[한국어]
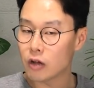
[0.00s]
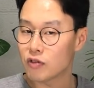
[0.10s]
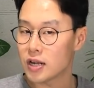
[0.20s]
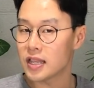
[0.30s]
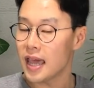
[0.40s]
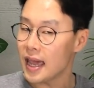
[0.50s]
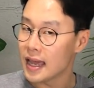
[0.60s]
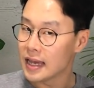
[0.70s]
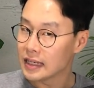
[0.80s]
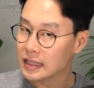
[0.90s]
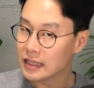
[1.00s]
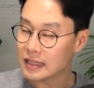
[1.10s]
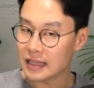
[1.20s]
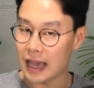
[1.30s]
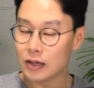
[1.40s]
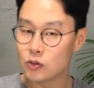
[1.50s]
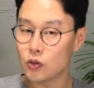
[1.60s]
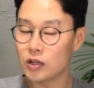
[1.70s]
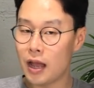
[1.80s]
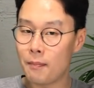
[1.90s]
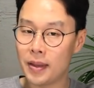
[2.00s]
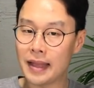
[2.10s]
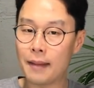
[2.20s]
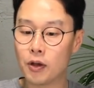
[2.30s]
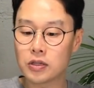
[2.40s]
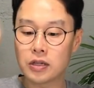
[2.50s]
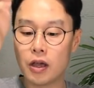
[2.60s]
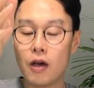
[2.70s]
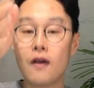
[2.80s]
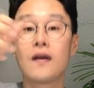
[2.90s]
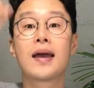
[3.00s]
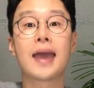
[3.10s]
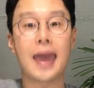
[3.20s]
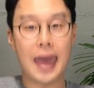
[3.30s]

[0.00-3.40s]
라고 할 때 그 장소들 앞에 다 뭐 써요?